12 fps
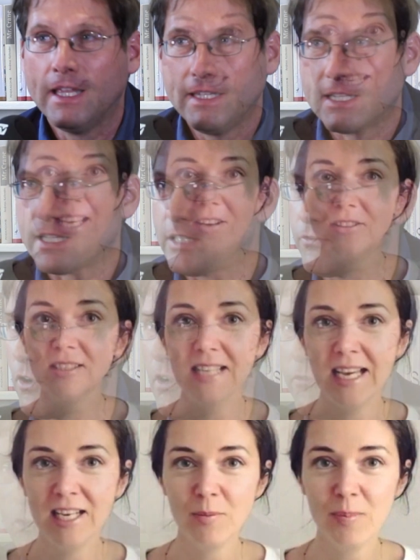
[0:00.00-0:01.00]
Iris
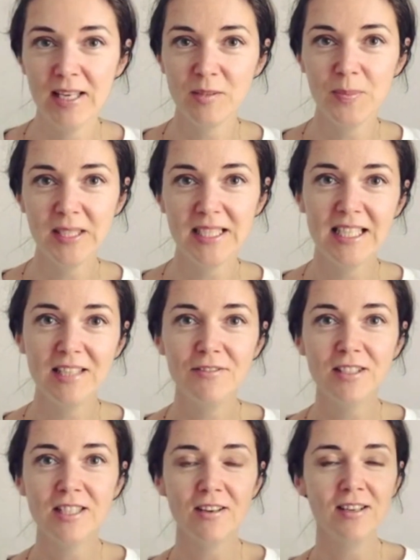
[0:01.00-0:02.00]
Wolf, Rolf Lappert,
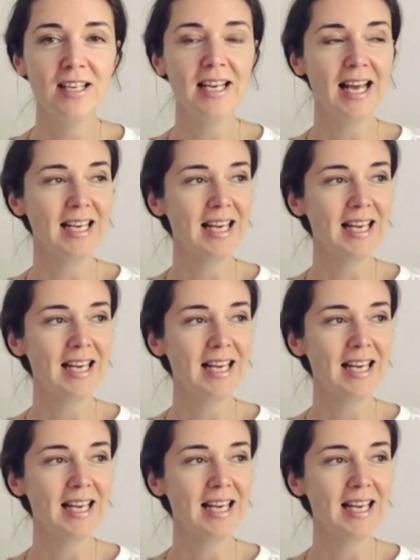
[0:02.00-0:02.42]
ähm,